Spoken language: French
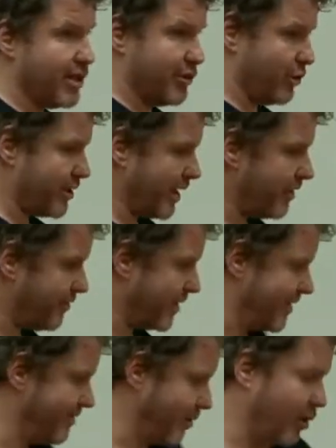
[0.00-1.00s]
Donc il y a
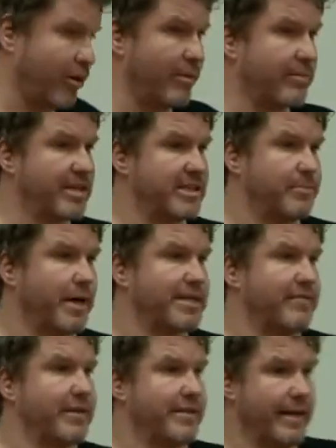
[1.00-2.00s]
effectivement un problème qui se passe
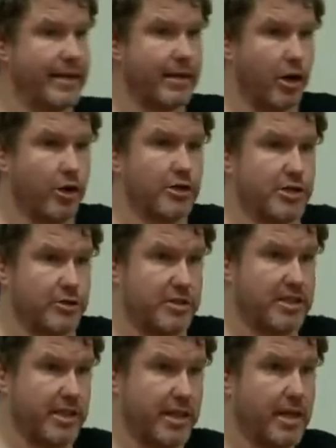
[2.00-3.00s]
avec des grands
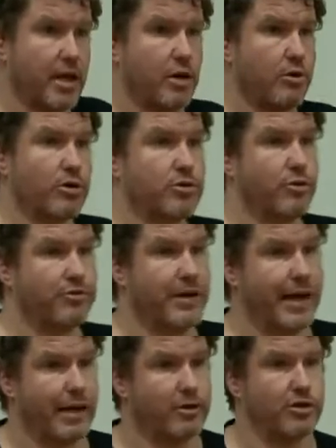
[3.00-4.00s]
entiers
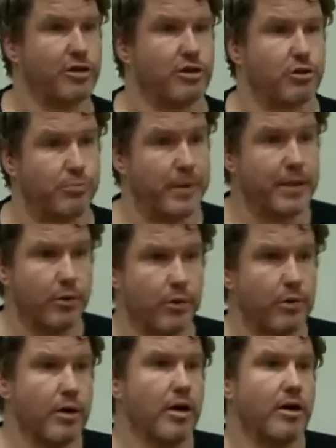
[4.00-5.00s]
lorsque Python
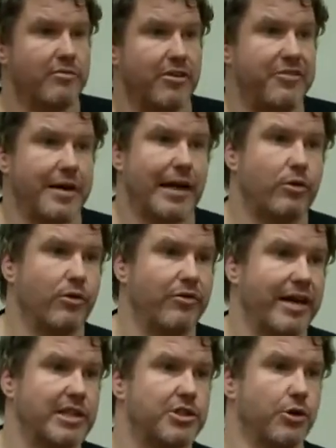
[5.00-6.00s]
va faire la
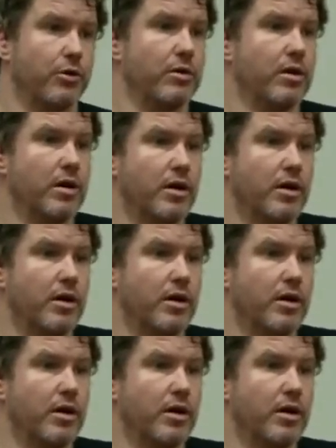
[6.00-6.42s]
conversion